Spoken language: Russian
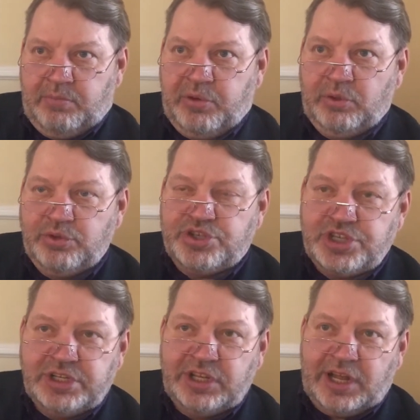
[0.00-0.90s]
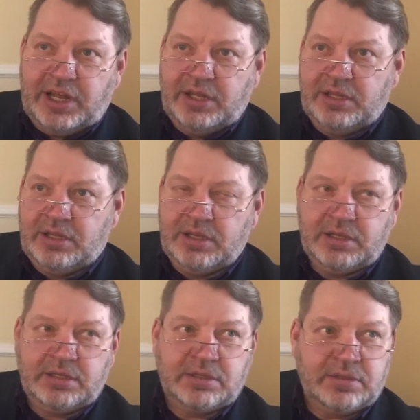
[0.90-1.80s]
получила
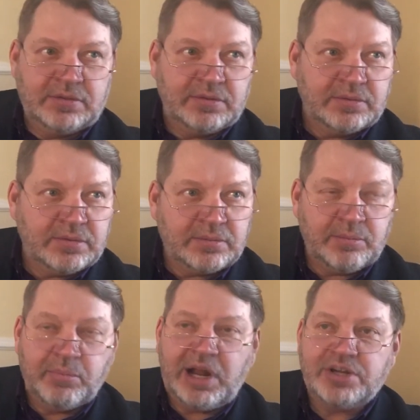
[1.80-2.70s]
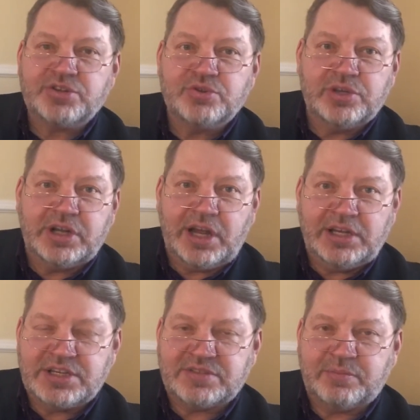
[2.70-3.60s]
большое
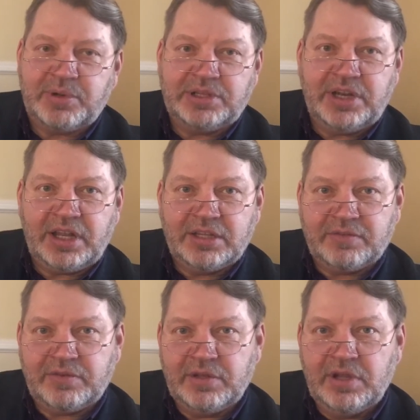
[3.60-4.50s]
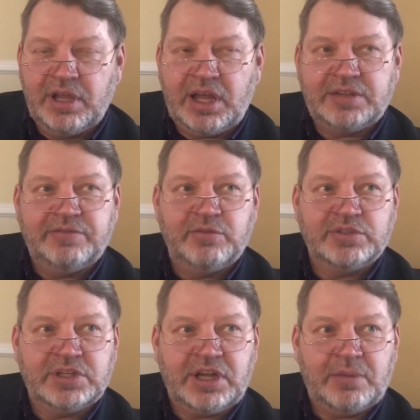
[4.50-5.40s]
количество подрядов от
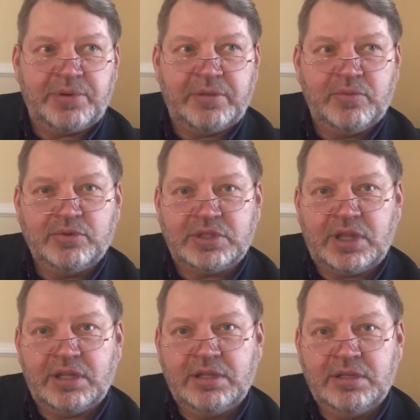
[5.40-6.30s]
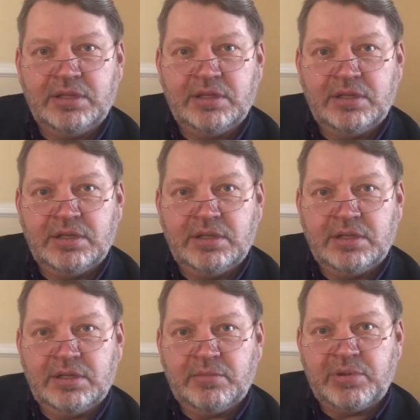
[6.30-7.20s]
фонда капремонта,
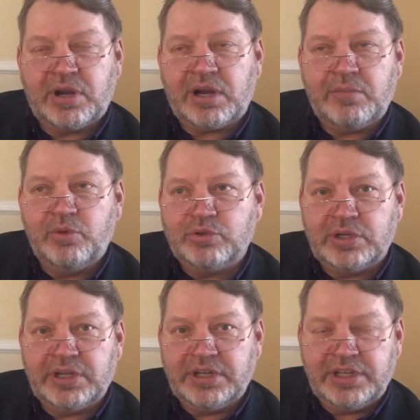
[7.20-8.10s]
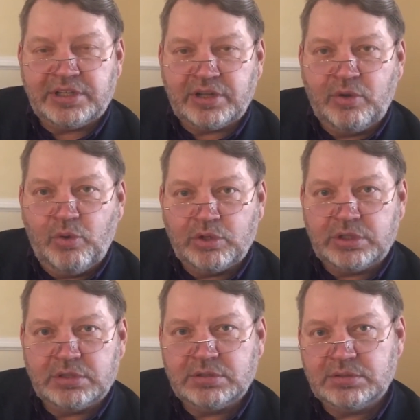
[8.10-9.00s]
проработали где-то
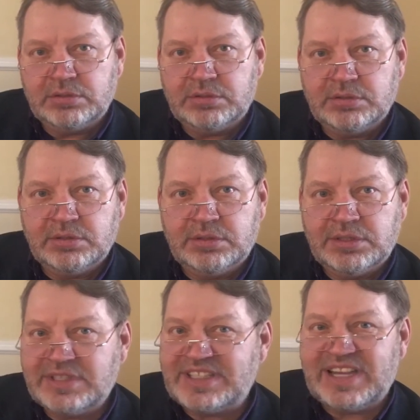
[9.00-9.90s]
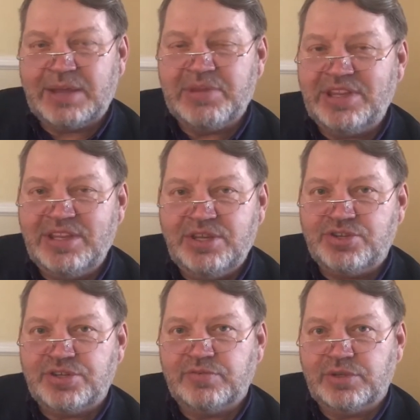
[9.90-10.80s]
год, сами
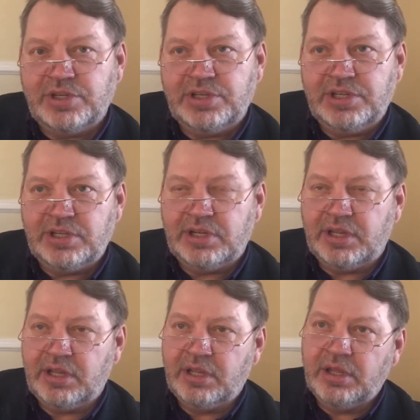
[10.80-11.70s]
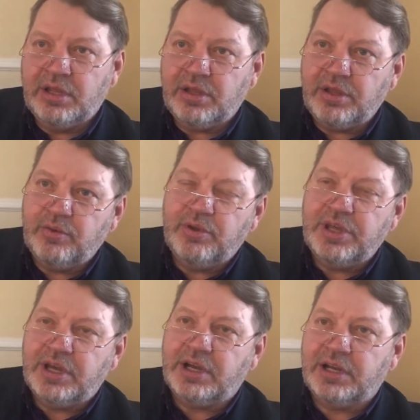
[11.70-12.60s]
ничего не делали и
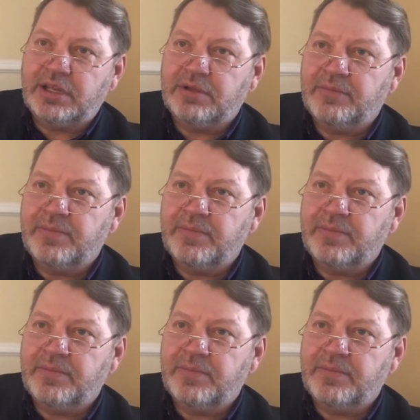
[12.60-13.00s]
уехали,